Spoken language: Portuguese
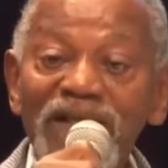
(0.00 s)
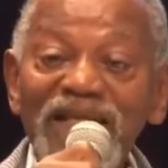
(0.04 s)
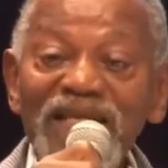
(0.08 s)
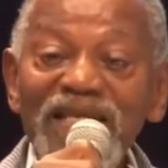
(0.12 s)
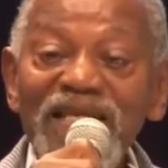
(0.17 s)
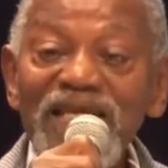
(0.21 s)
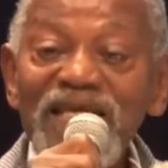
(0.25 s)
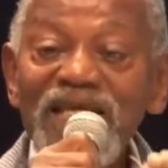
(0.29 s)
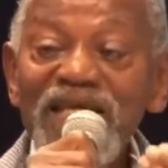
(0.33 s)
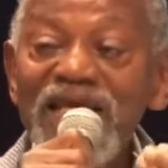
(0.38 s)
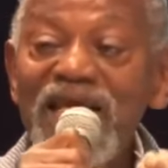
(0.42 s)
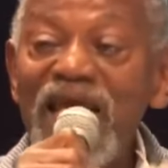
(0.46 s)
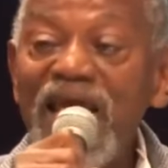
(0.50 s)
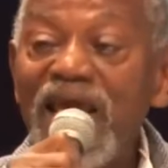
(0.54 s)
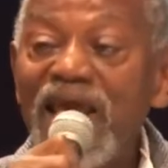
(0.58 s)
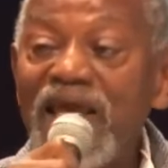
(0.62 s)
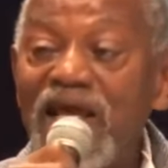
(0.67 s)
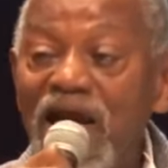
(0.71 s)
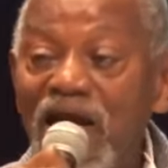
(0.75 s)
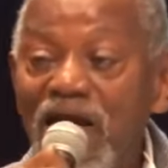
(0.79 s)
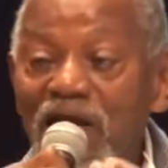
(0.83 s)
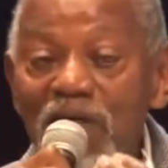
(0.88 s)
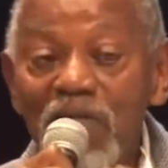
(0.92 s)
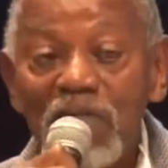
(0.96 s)

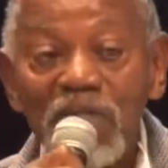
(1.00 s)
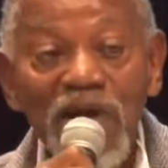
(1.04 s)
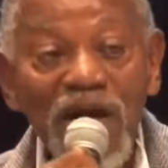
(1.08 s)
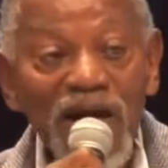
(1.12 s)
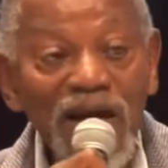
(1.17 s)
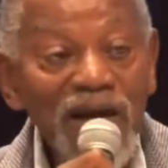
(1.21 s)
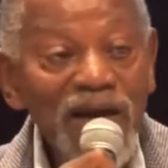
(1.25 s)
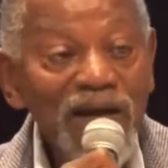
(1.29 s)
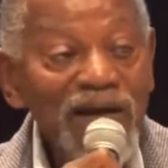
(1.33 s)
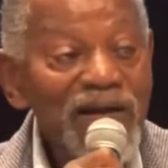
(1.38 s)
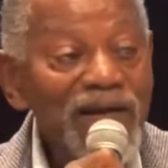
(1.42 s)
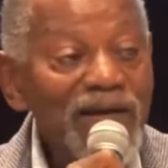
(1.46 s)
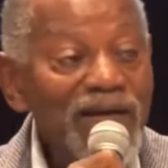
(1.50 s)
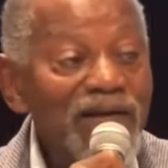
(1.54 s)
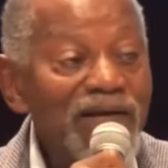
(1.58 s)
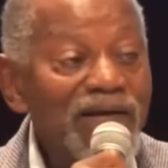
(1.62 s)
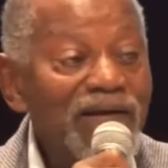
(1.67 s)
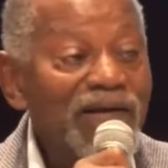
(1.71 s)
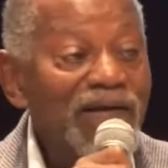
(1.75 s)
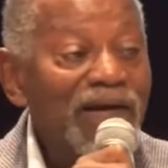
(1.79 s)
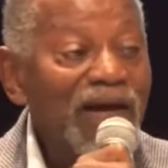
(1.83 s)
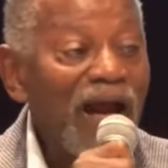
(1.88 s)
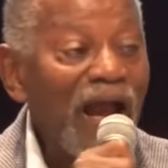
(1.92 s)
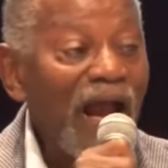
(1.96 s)
Ninguém ama
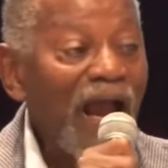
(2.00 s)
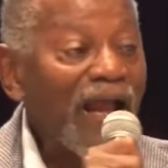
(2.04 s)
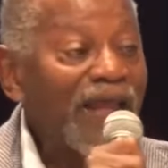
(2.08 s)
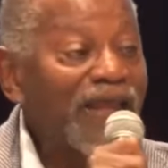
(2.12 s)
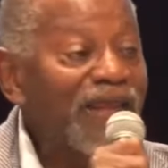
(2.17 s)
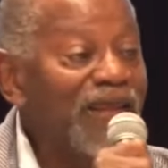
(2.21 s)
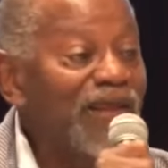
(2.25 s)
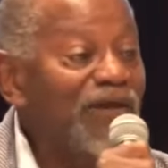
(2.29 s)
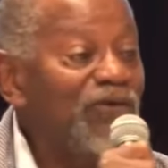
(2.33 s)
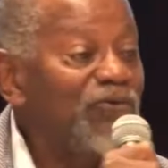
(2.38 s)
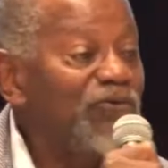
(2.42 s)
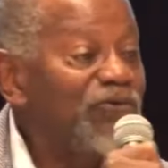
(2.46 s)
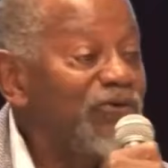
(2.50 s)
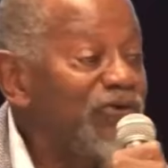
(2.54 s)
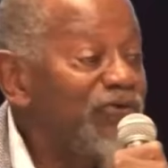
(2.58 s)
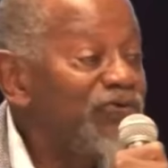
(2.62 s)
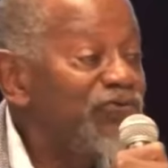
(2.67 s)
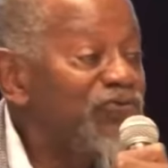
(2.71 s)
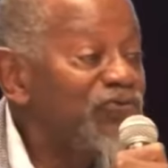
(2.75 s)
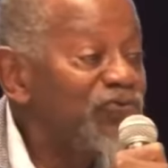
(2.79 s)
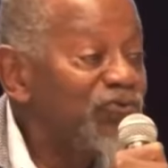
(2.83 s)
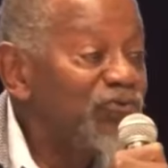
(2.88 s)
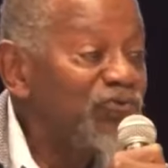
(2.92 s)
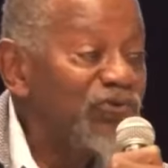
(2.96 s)
aquilo que
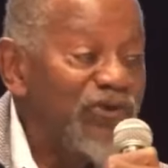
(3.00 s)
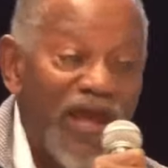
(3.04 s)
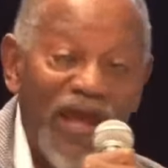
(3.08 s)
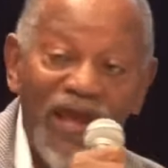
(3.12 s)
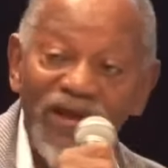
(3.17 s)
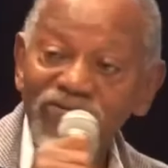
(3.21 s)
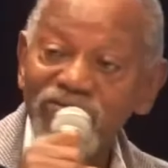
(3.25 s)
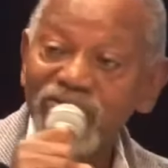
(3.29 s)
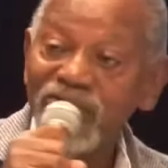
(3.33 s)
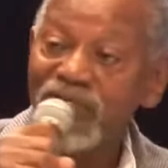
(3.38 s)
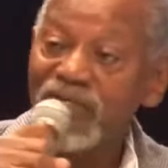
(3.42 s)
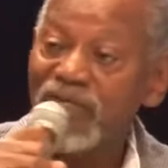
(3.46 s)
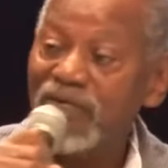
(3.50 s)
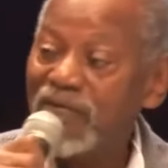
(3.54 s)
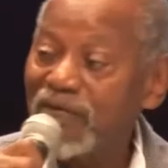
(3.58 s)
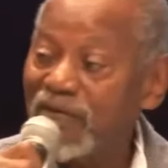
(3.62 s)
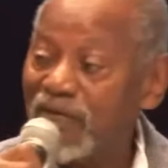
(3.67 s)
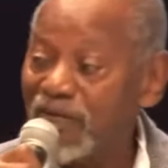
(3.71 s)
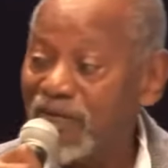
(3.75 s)
desconhece.